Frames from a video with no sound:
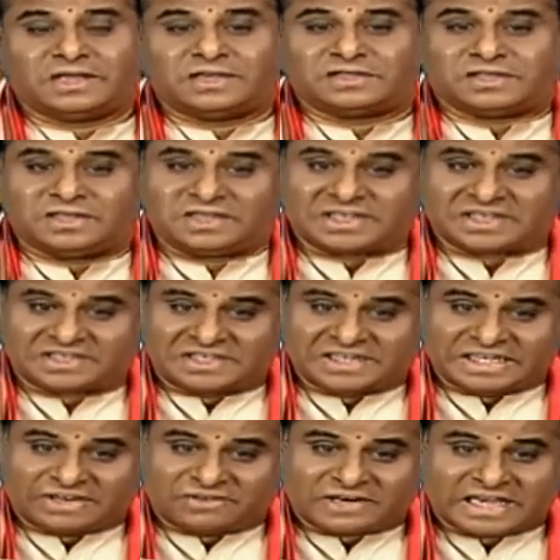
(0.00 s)

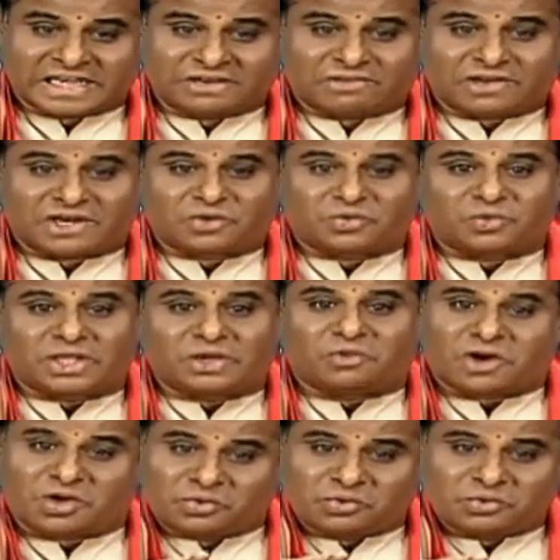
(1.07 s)
శ్రీకృష్ణదేవరాయల వారికి కూడా
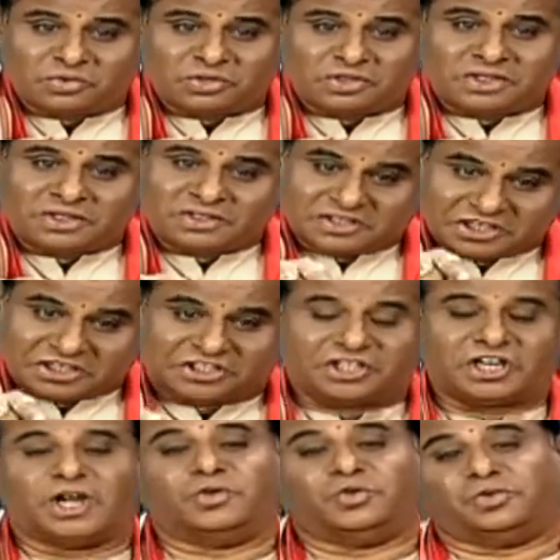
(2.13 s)
వారు
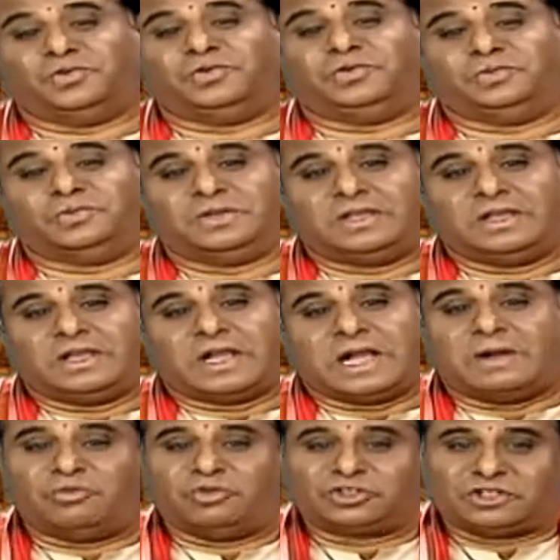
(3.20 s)
దీక్షా గురువులు
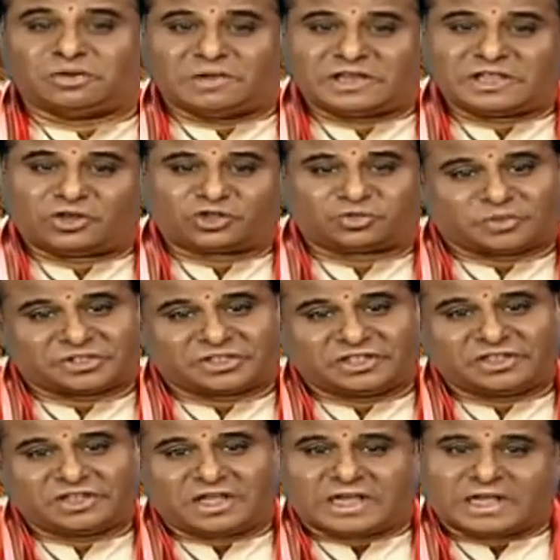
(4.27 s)
ఆముక్త వలదలో
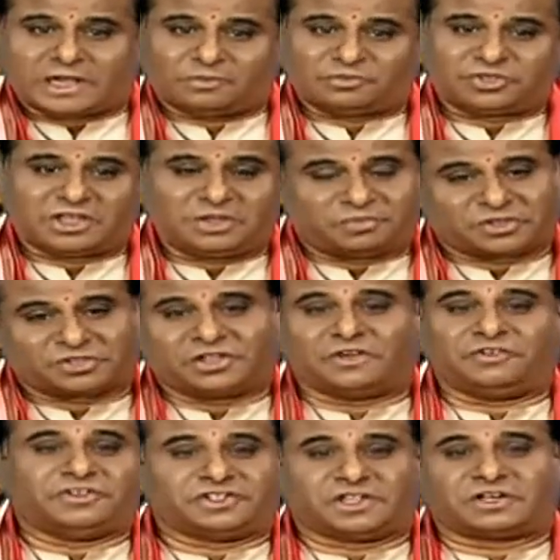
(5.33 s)
స్పష్టంగా ఆ అంశాన్ని
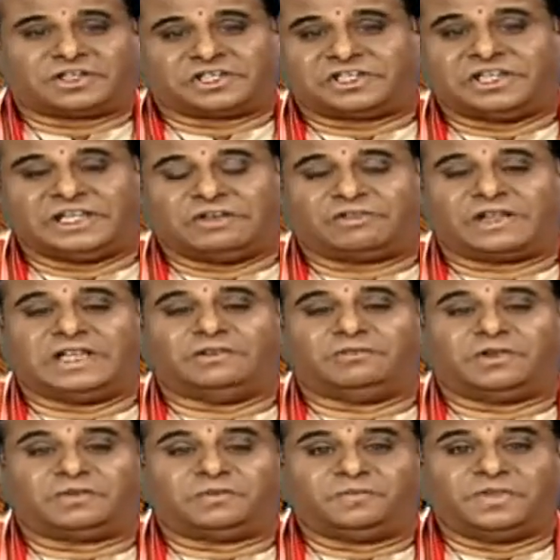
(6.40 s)
ప్రస్తావించారు కృష్ణదేవరాయల
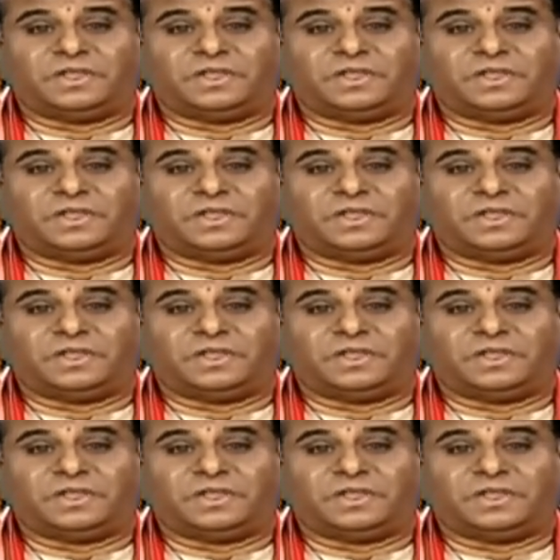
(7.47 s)
వారు